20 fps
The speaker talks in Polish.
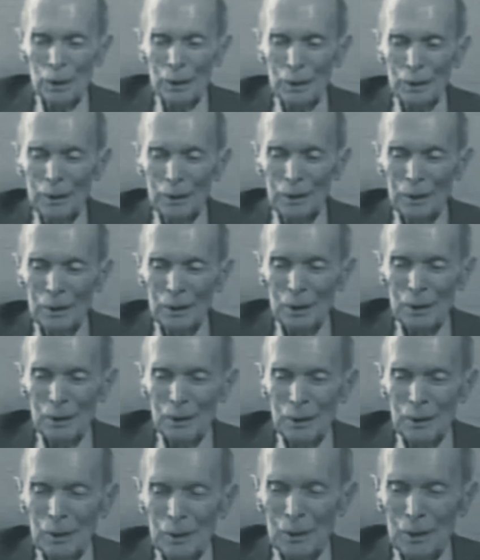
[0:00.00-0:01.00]
produkcji
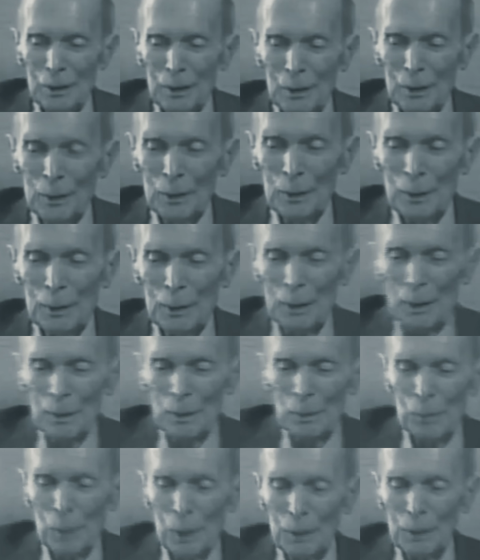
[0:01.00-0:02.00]
tego wspaniałego
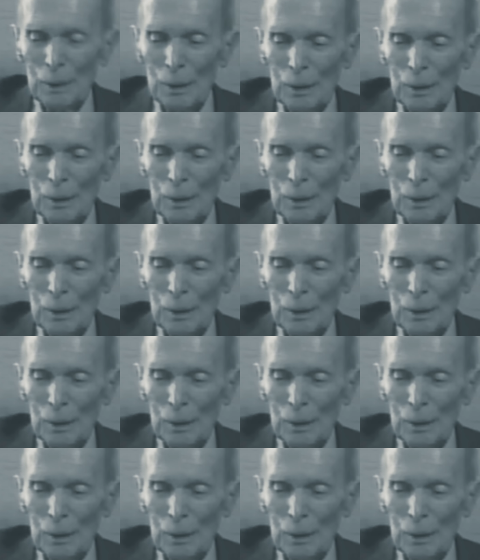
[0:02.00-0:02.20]
silnika,